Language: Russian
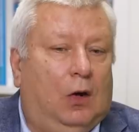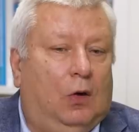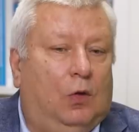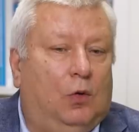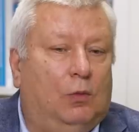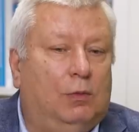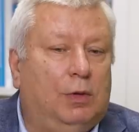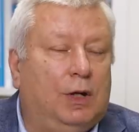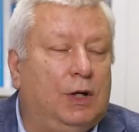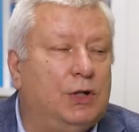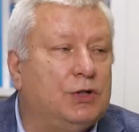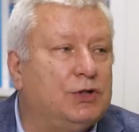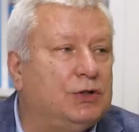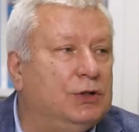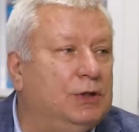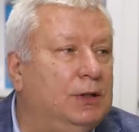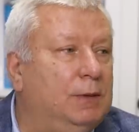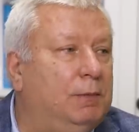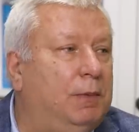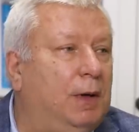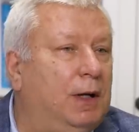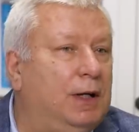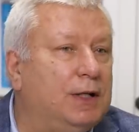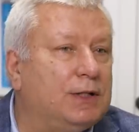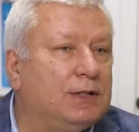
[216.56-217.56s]
у моей
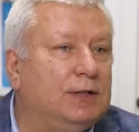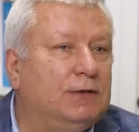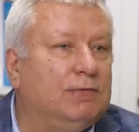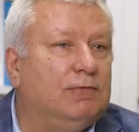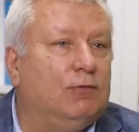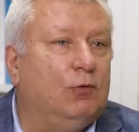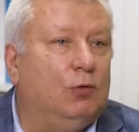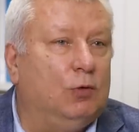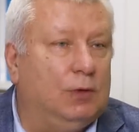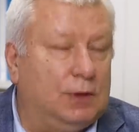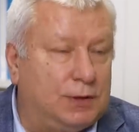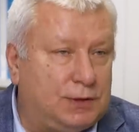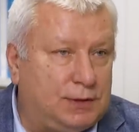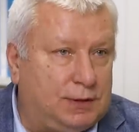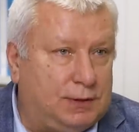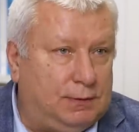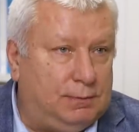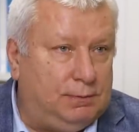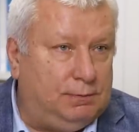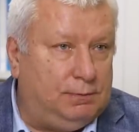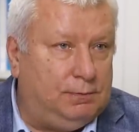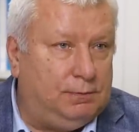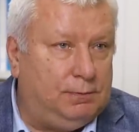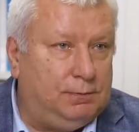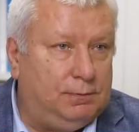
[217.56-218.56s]
жены полезли волосы.
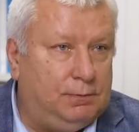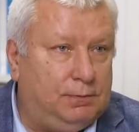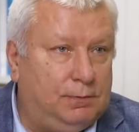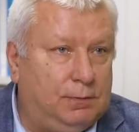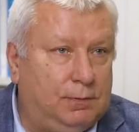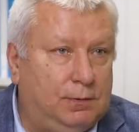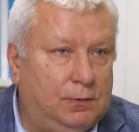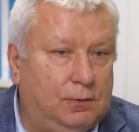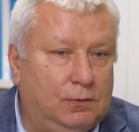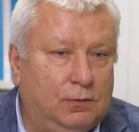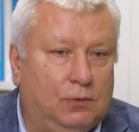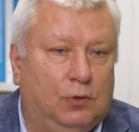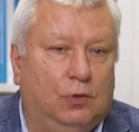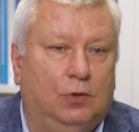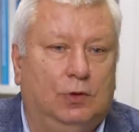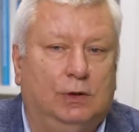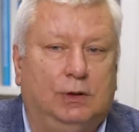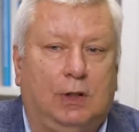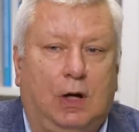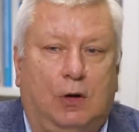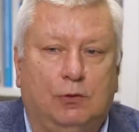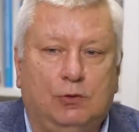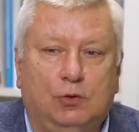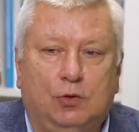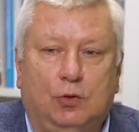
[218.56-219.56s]

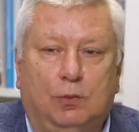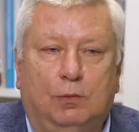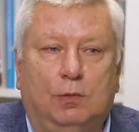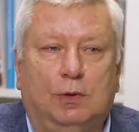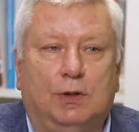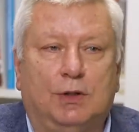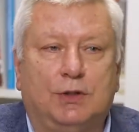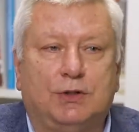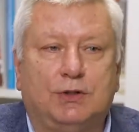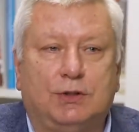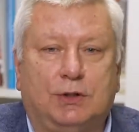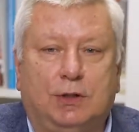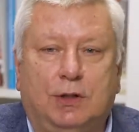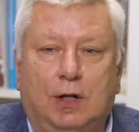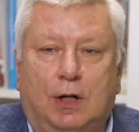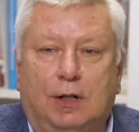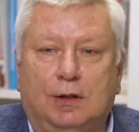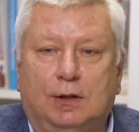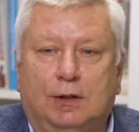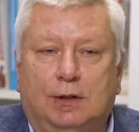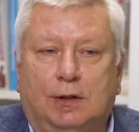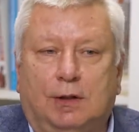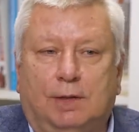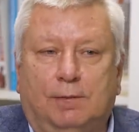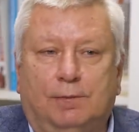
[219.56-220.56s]
Вот. А у нее была
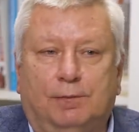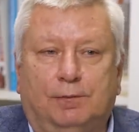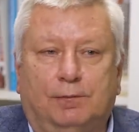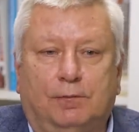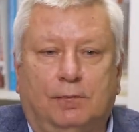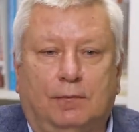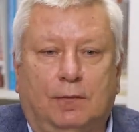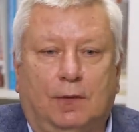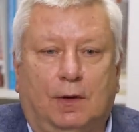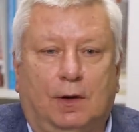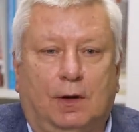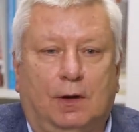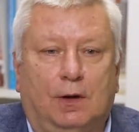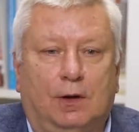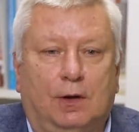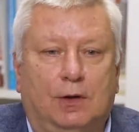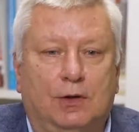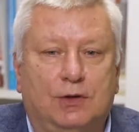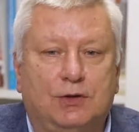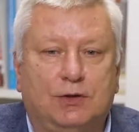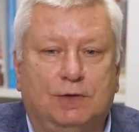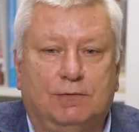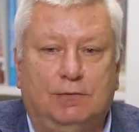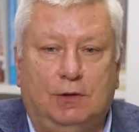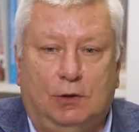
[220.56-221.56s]
шикарная
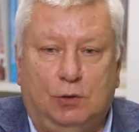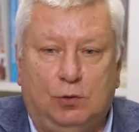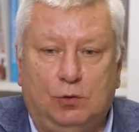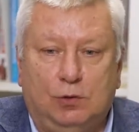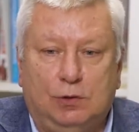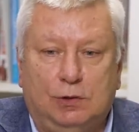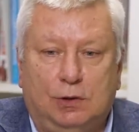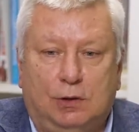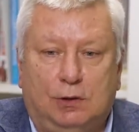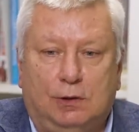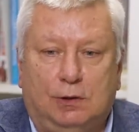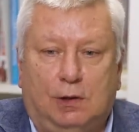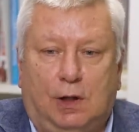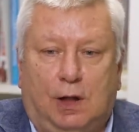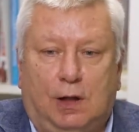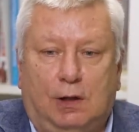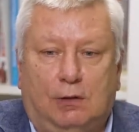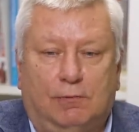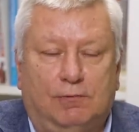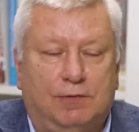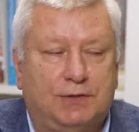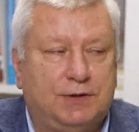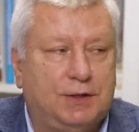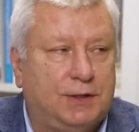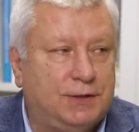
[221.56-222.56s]
э, шевелюра,
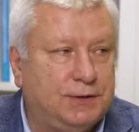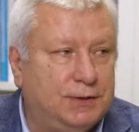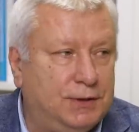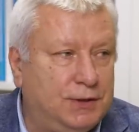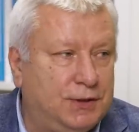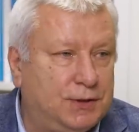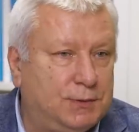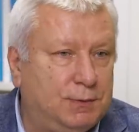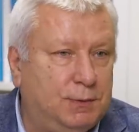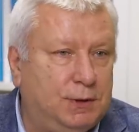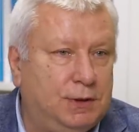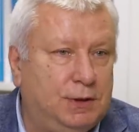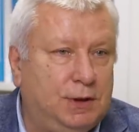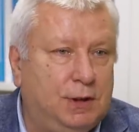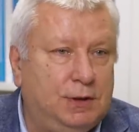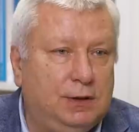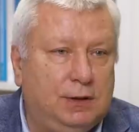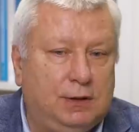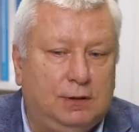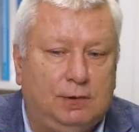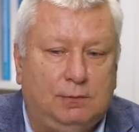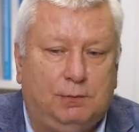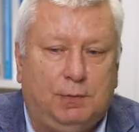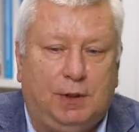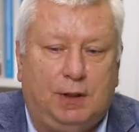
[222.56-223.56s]
а возрастные
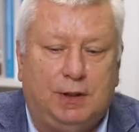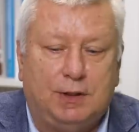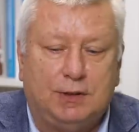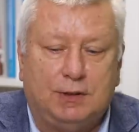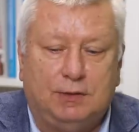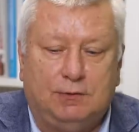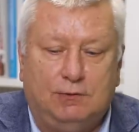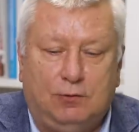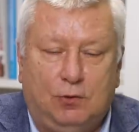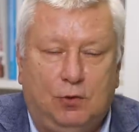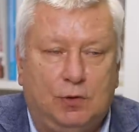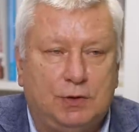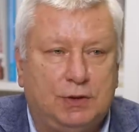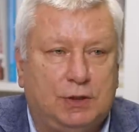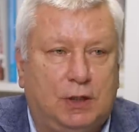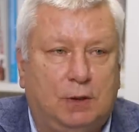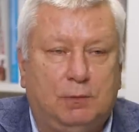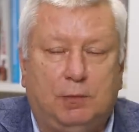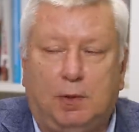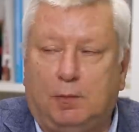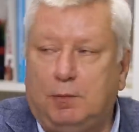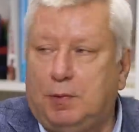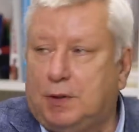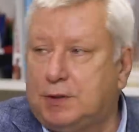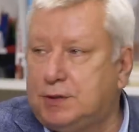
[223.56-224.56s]
изменения, полезли волосы, она
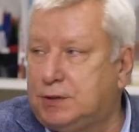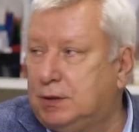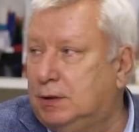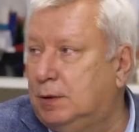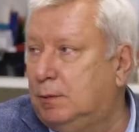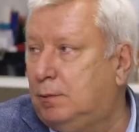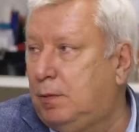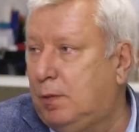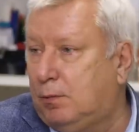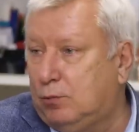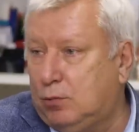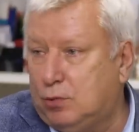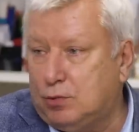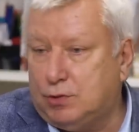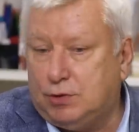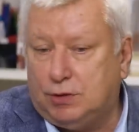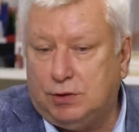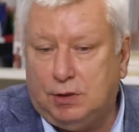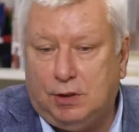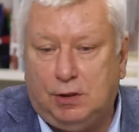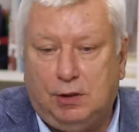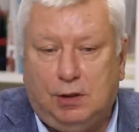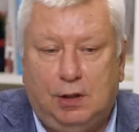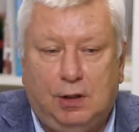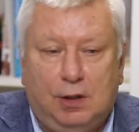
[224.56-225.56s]
попросила помочь
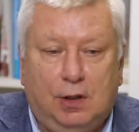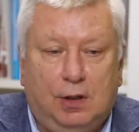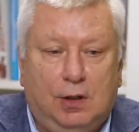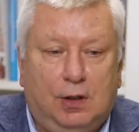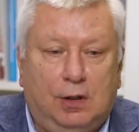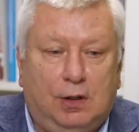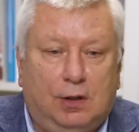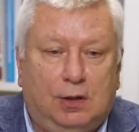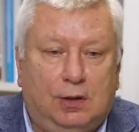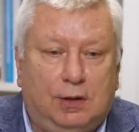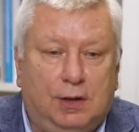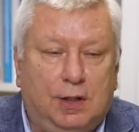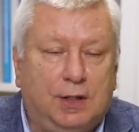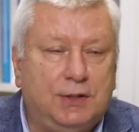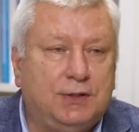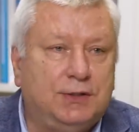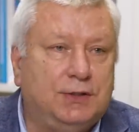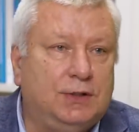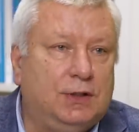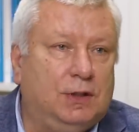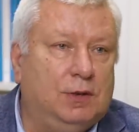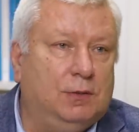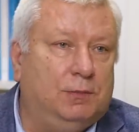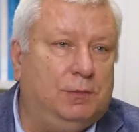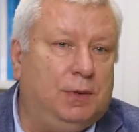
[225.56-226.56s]
ей. Я
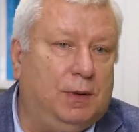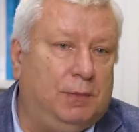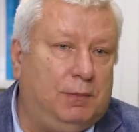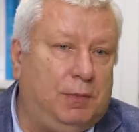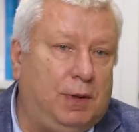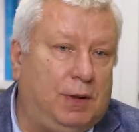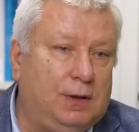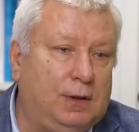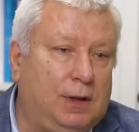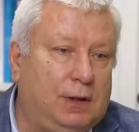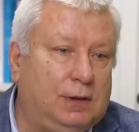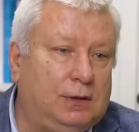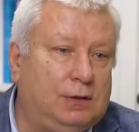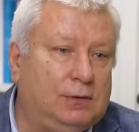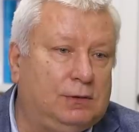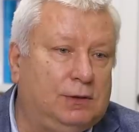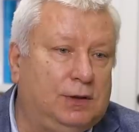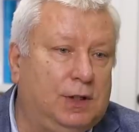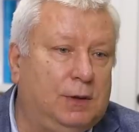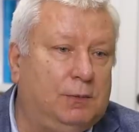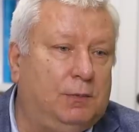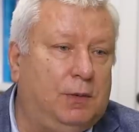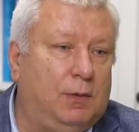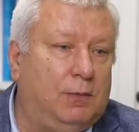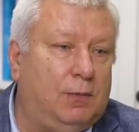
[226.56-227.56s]
сделал препарат,
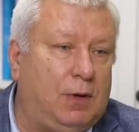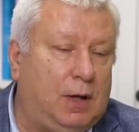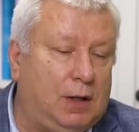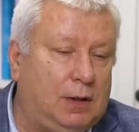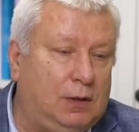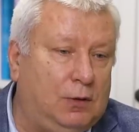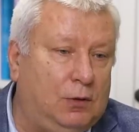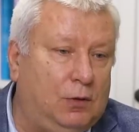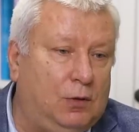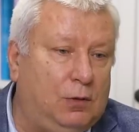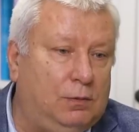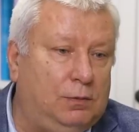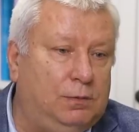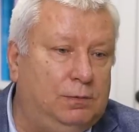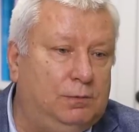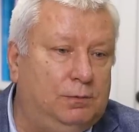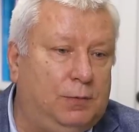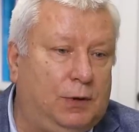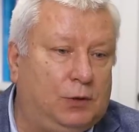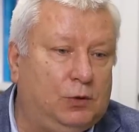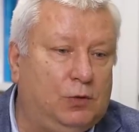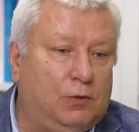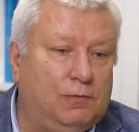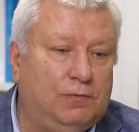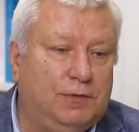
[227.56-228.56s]
ей помогло,
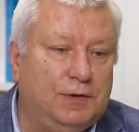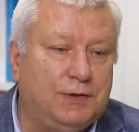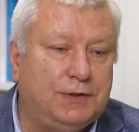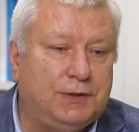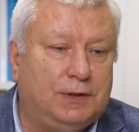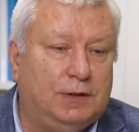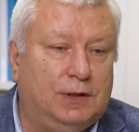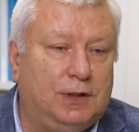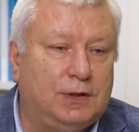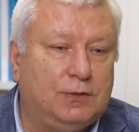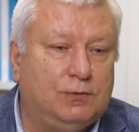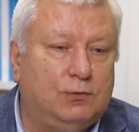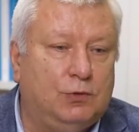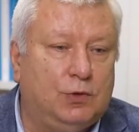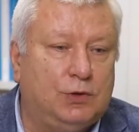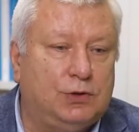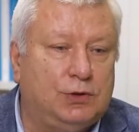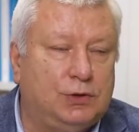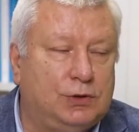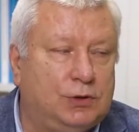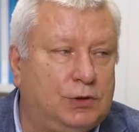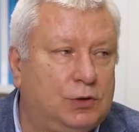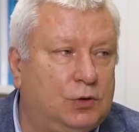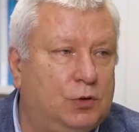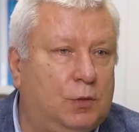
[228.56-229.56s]
потом выстроились в
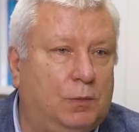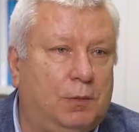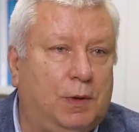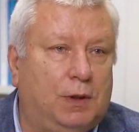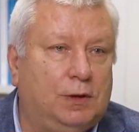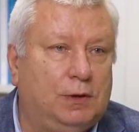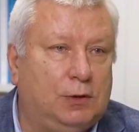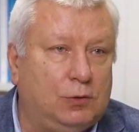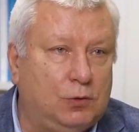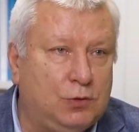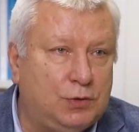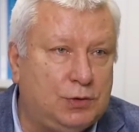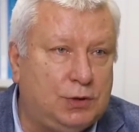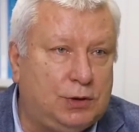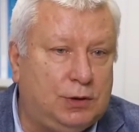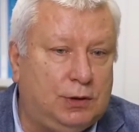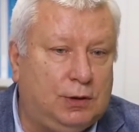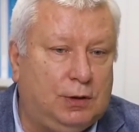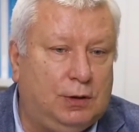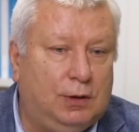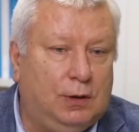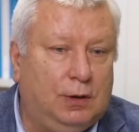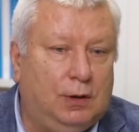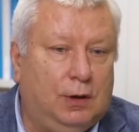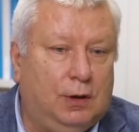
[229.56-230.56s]
очередь ее подружки,